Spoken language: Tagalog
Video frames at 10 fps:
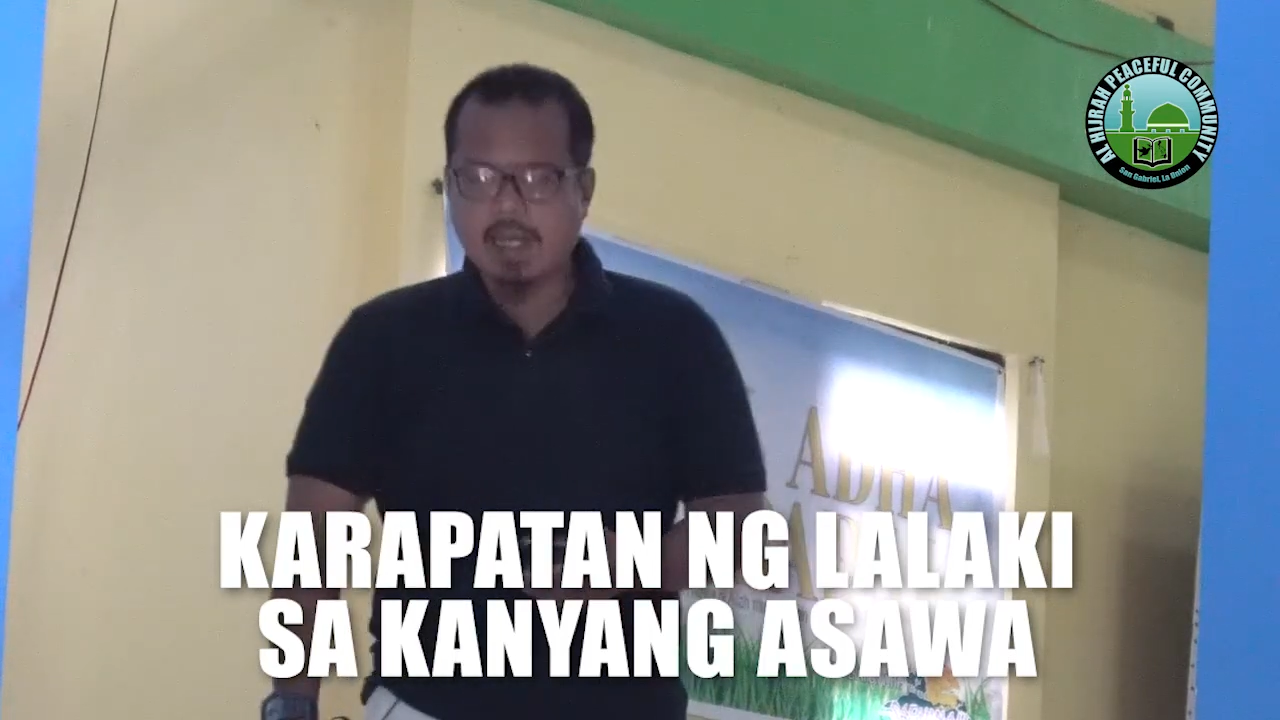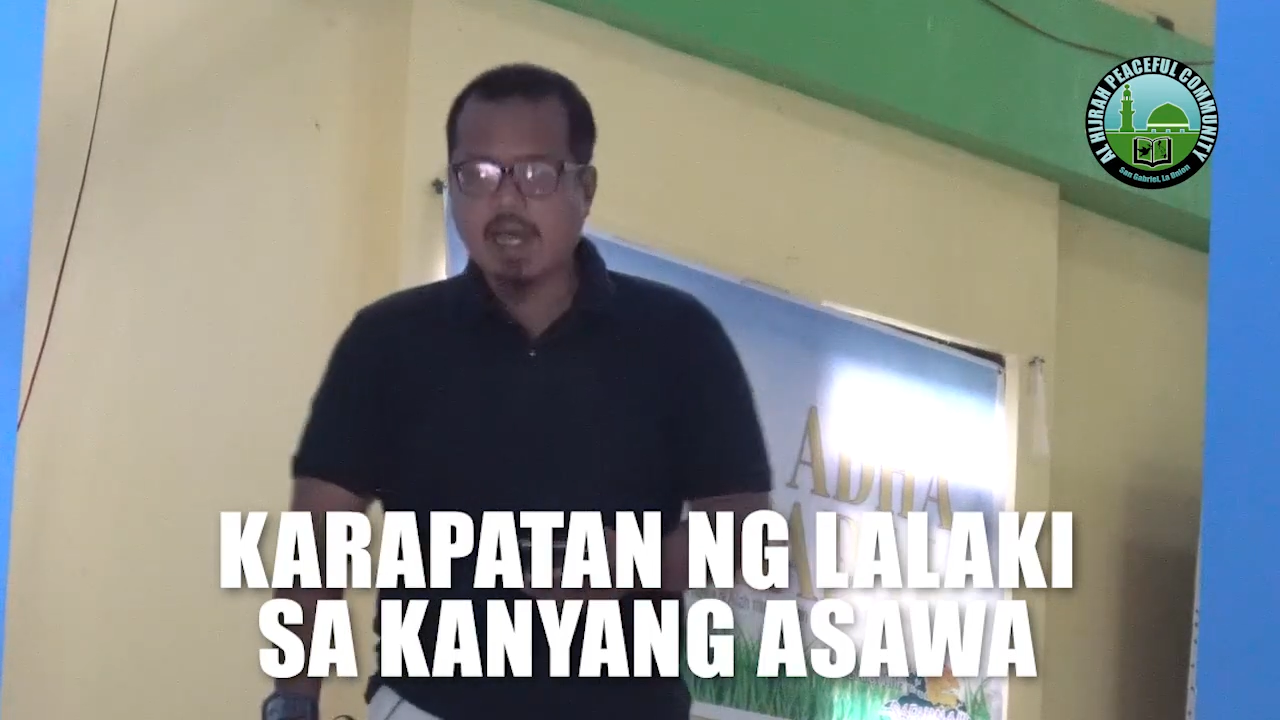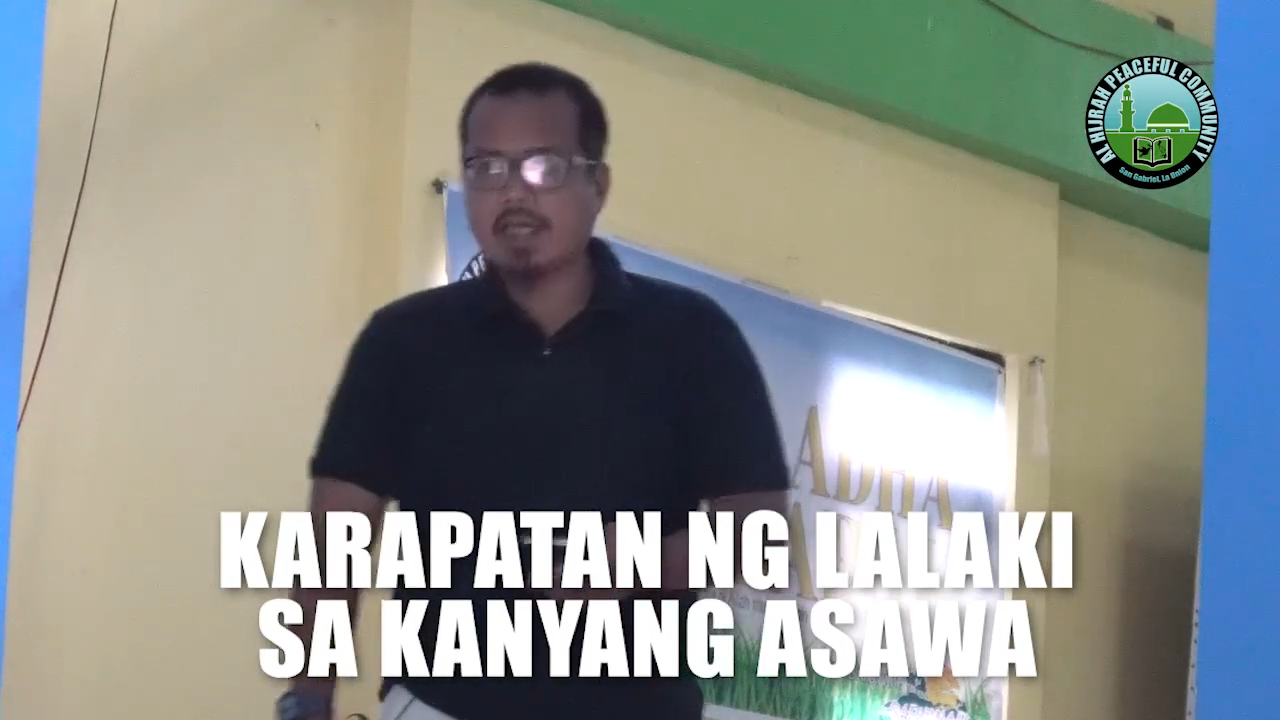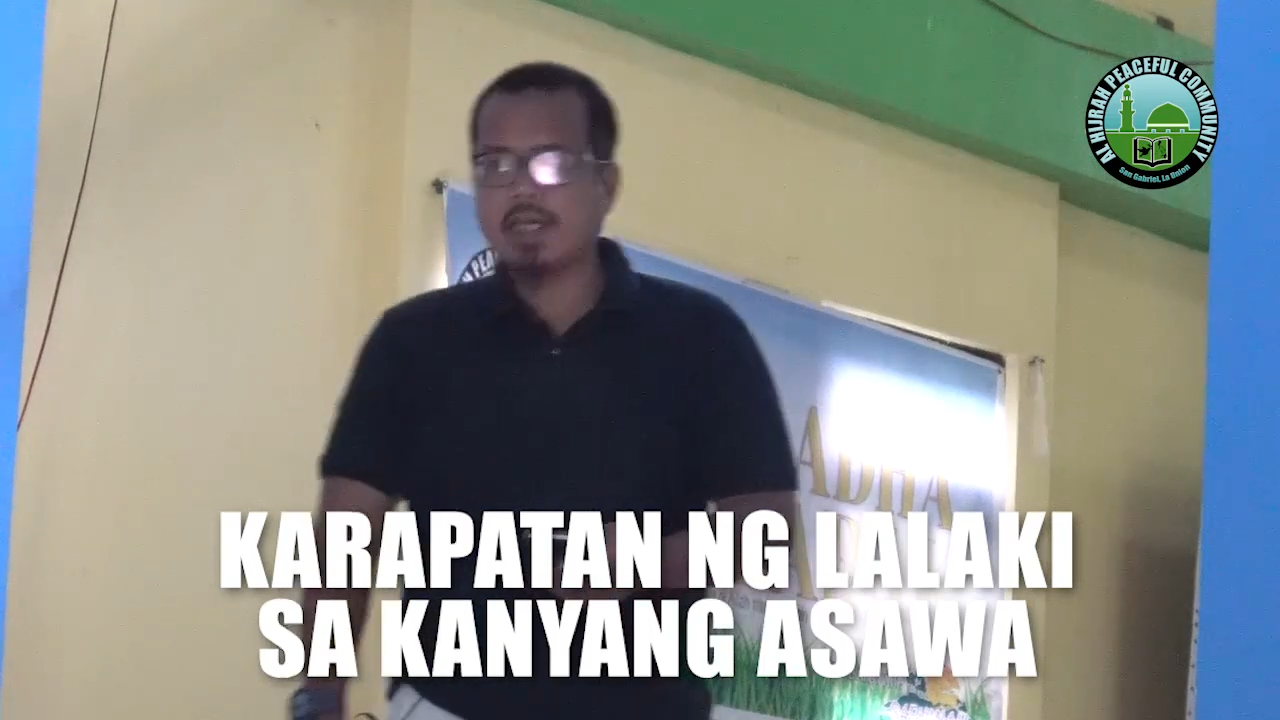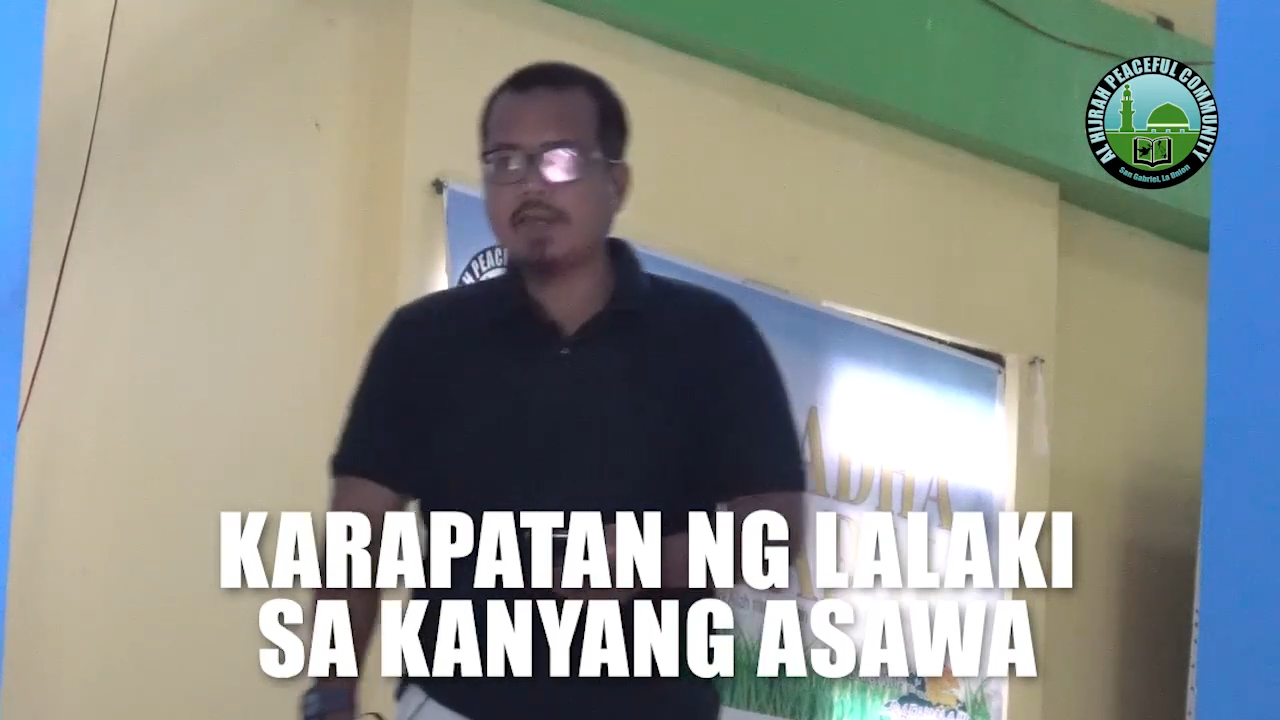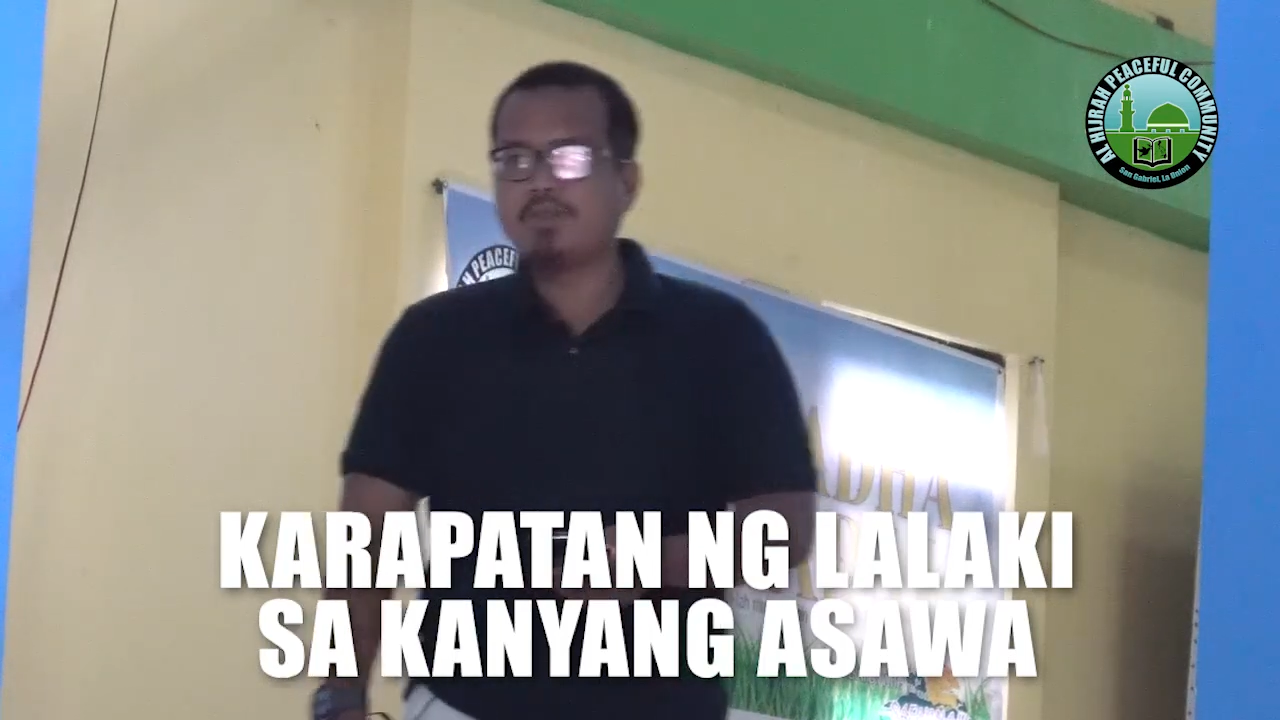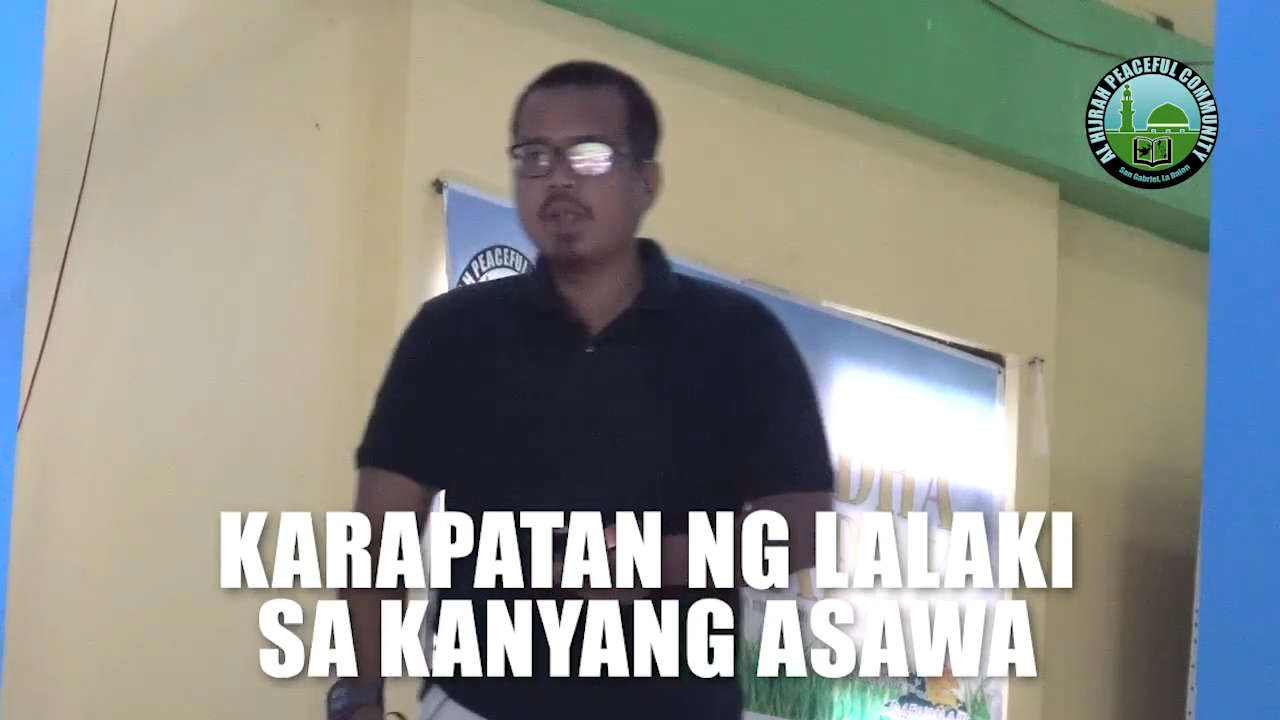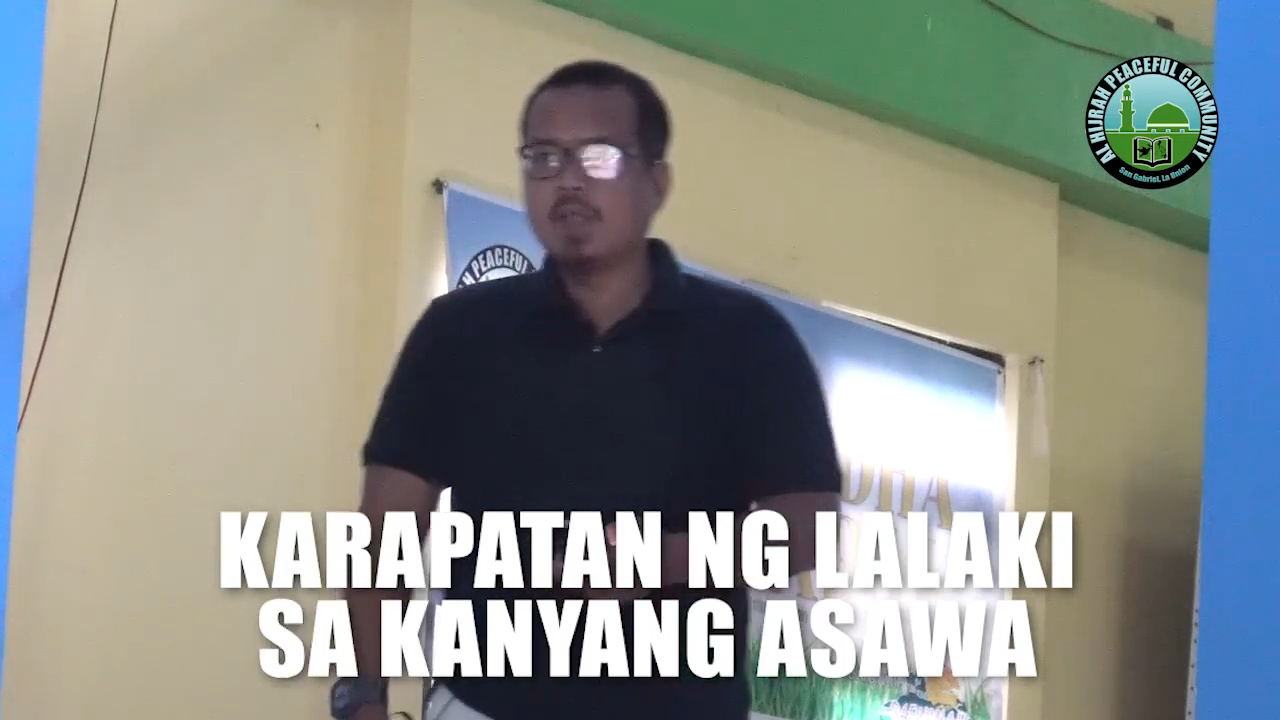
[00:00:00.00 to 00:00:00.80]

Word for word: lalaki